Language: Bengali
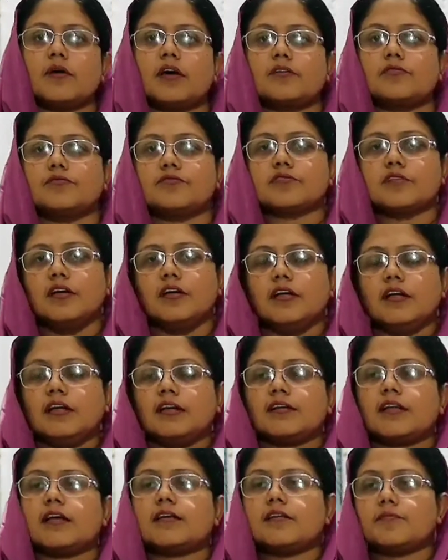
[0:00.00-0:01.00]
মানুষ
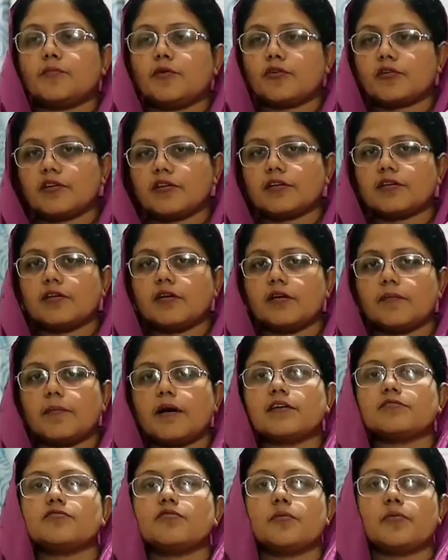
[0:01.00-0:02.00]
তাদের পক্ষে
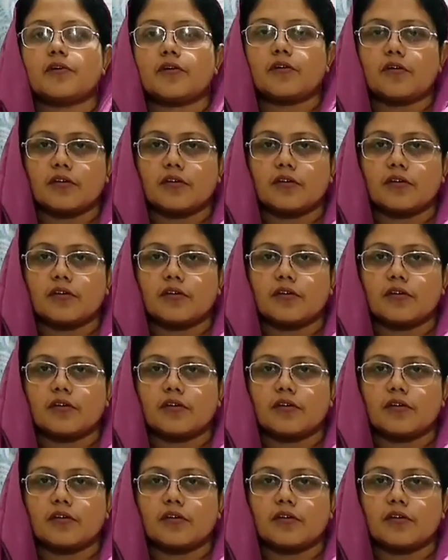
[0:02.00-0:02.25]
বাস্তবিক